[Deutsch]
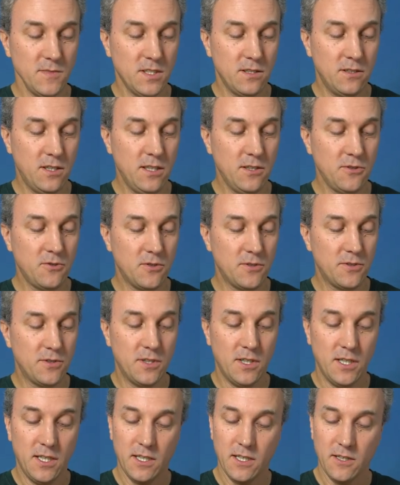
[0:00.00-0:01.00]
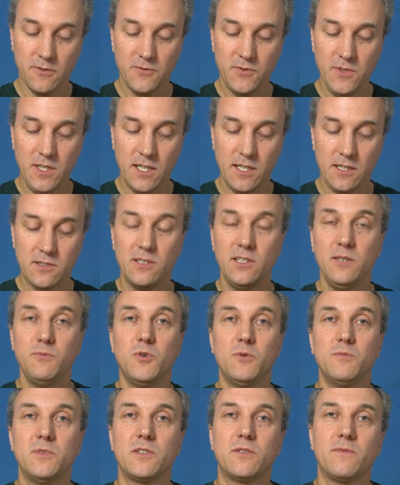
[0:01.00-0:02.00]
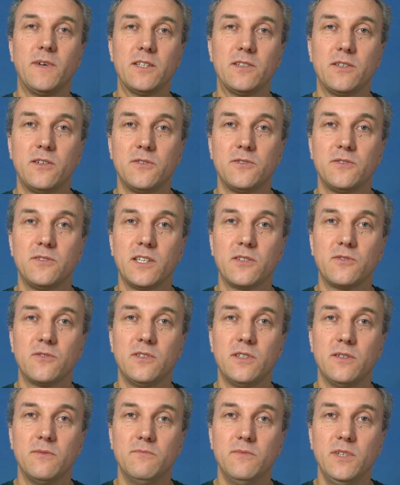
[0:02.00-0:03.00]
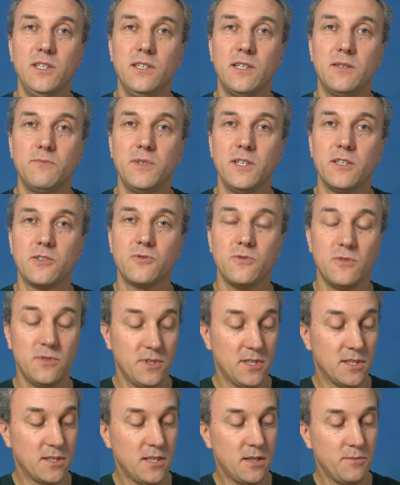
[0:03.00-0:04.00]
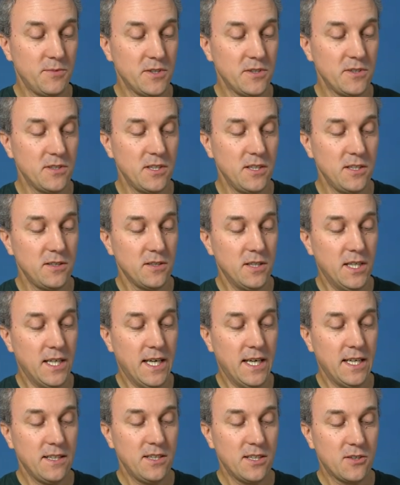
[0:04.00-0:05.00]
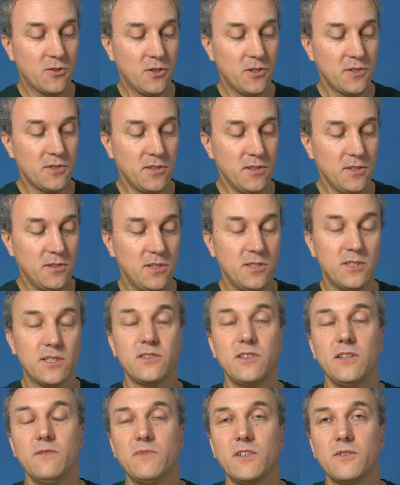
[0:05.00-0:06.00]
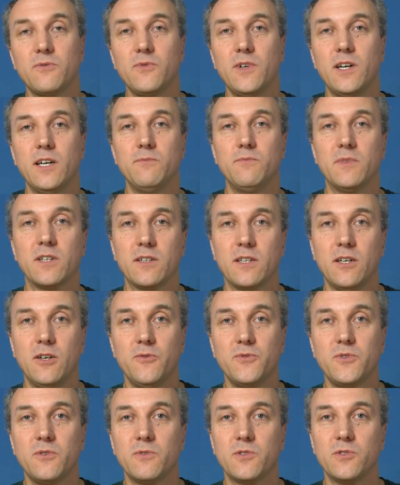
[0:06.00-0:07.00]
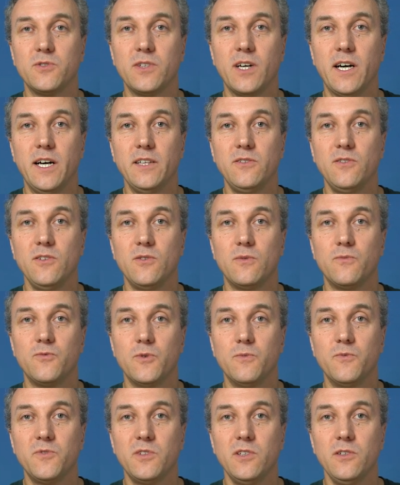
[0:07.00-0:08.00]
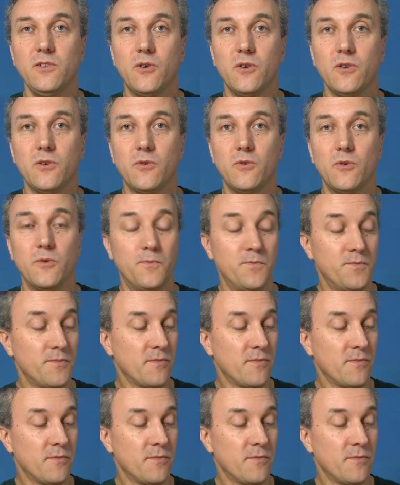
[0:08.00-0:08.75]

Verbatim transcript: Naja, so ein 4S Lipo mit 2600 mAh an Kapazität, der kostet, je nachdem was für einen man kauft, zwischen 30 und 50 Euro.